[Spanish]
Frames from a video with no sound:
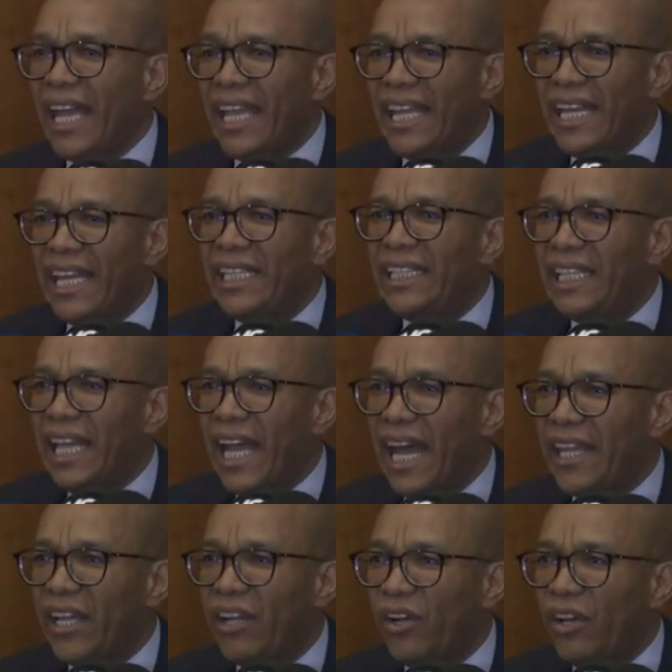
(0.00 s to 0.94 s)
de Arturo
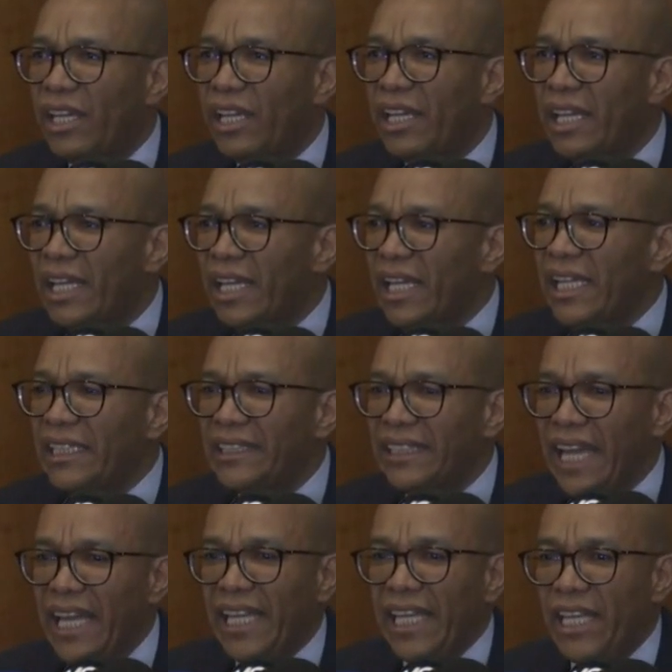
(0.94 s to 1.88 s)
Char siendo
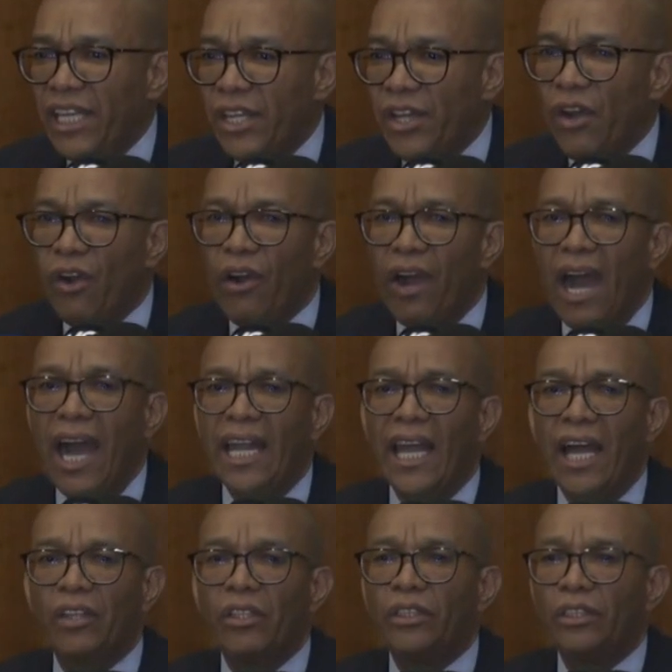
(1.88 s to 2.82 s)
senador de la
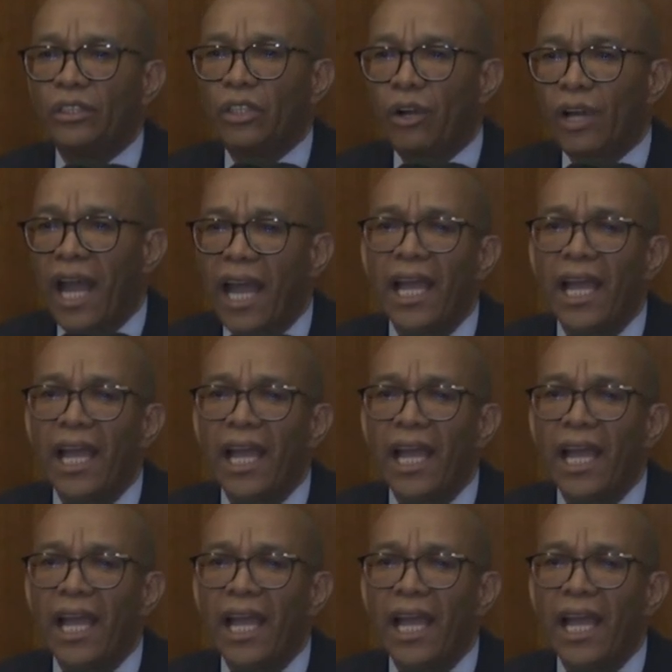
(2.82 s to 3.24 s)
República